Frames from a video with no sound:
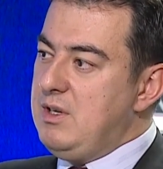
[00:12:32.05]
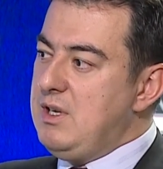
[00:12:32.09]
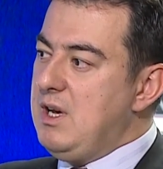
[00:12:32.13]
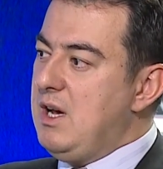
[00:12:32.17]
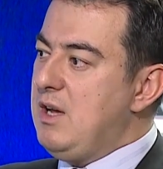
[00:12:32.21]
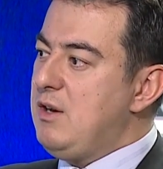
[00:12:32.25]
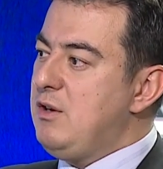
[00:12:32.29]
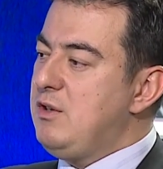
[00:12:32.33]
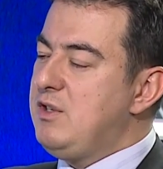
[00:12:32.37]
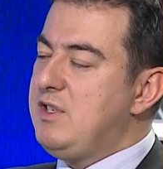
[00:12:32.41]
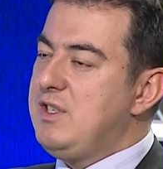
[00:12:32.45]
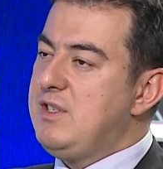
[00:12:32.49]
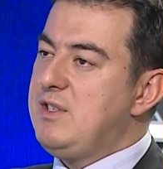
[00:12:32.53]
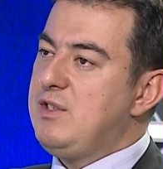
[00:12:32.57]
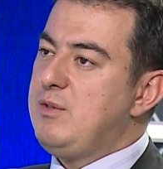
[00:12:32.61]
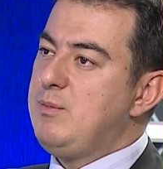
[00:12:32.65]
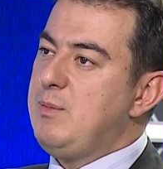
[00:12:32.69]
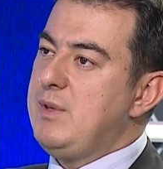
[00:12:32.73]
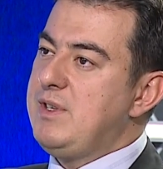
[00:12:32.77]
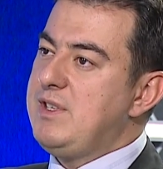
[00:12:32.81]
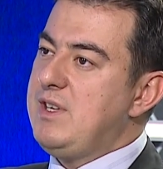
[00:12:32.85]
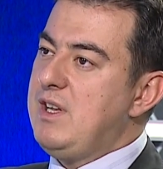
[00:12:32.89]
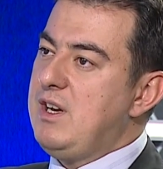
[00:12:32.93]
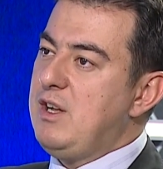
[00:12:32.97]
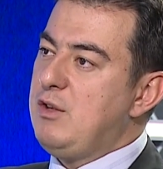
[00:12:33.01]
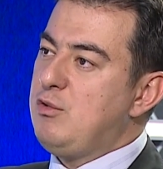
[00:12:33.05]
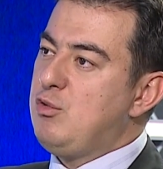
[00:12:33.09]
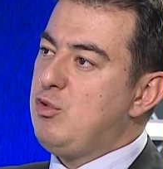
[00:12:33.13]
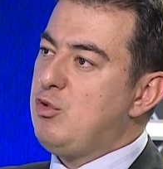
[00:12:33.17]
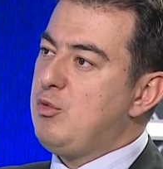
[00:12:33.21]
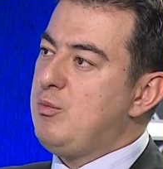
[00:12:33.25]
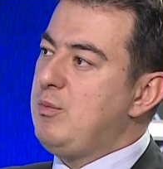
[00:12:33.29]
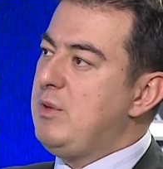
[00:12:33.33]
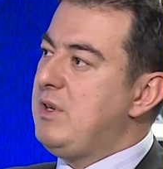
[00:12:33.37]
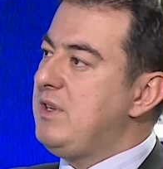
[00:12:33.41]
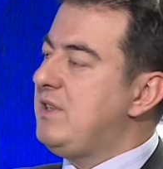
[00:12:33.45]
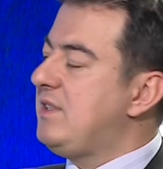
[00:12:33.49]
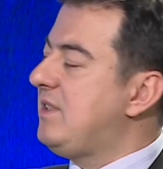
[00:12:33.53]
Yani siz mesela
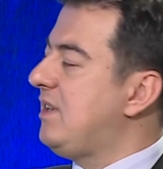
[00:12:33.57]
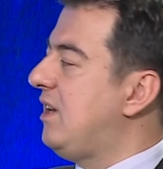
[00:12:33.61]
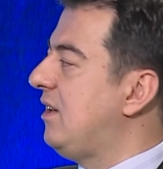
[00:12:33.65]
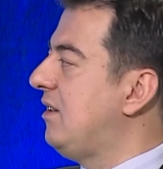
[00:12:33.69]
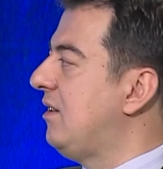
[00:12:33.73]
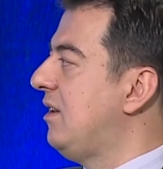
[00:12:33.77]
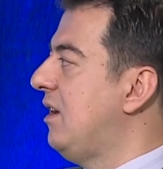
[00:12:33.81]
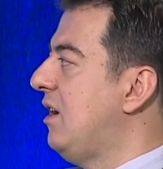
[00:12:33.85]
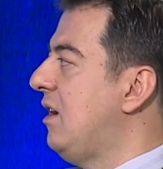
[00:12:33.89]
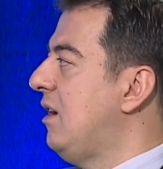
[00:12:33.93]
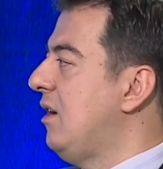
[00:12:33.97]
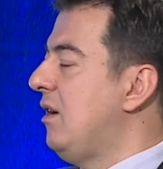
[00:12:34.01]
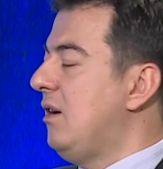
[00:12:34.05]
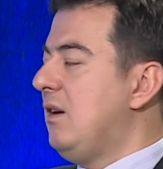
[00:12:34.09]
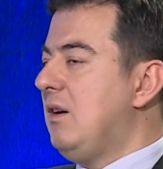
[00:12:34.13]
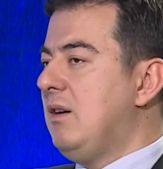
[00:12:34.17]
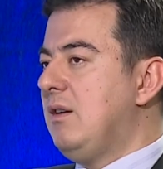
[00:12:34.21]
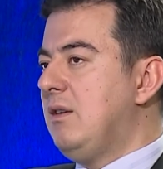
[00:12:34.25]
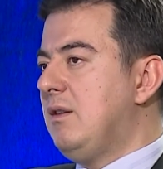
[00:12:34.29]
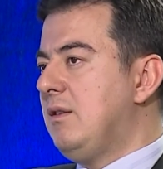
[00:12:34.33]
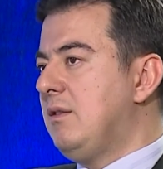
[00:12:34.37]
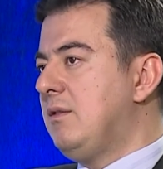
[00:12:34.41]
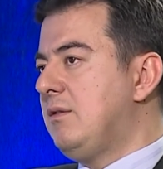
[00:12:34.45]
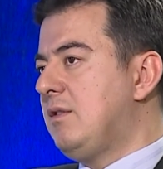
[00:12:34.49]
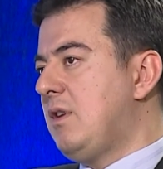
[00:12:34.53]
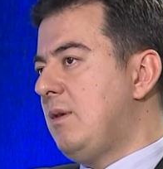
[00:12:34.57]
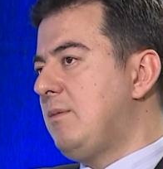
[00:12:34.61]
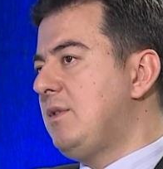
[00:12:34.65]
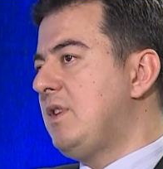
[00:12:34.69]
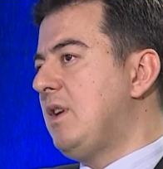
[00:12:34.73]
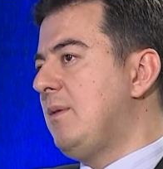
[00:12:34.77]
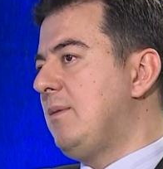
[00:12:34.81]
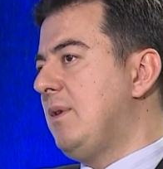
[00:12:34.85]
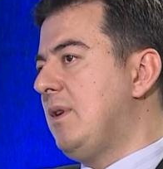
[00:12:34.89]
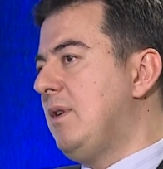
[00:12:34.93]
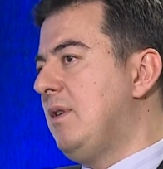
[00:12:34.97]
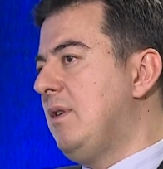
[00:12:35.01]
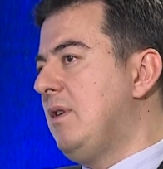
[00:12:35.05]
Türkmenistan... Hazar Denizi'nin altına. Tabii
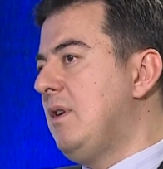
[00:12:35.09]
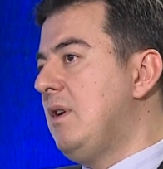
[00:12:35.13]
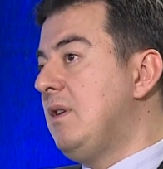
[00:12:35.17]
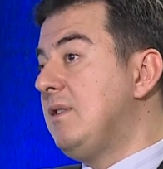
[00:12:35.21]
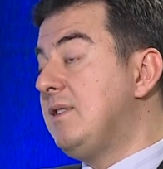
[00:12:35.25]
tabii.